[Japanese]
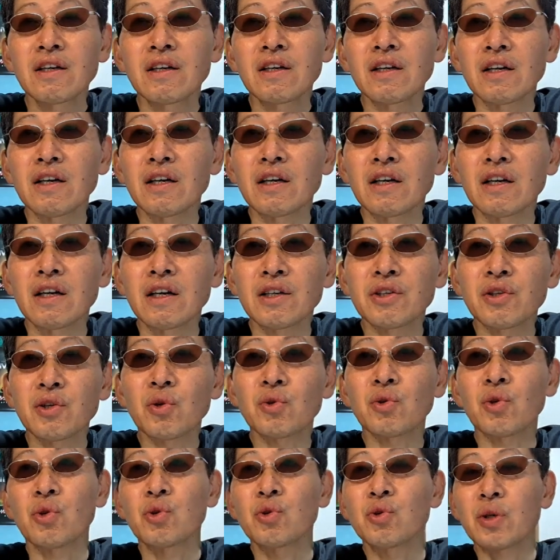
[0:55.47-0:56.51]
今日
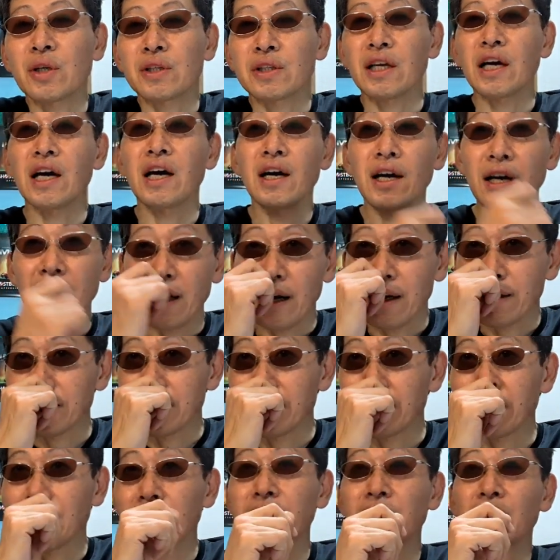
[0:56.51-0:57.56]
の夕方配
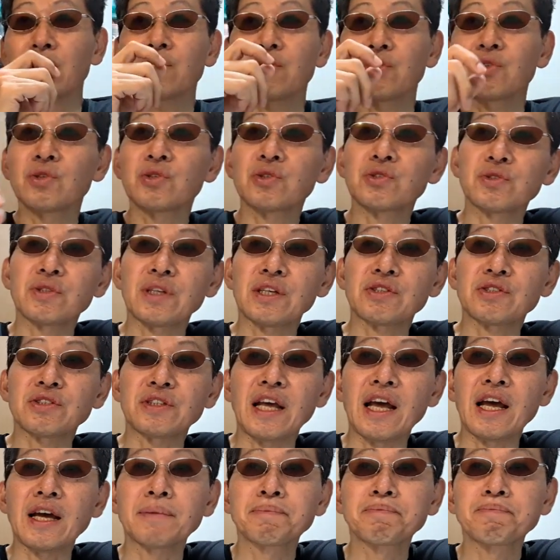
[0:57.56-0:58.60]
信されてるニュースです
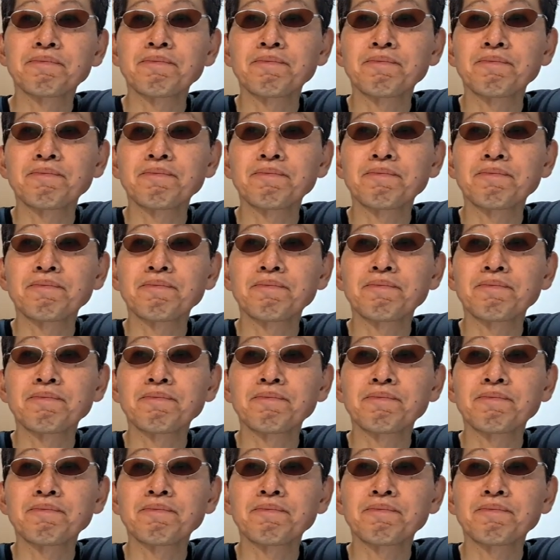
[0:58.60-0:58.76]
ね。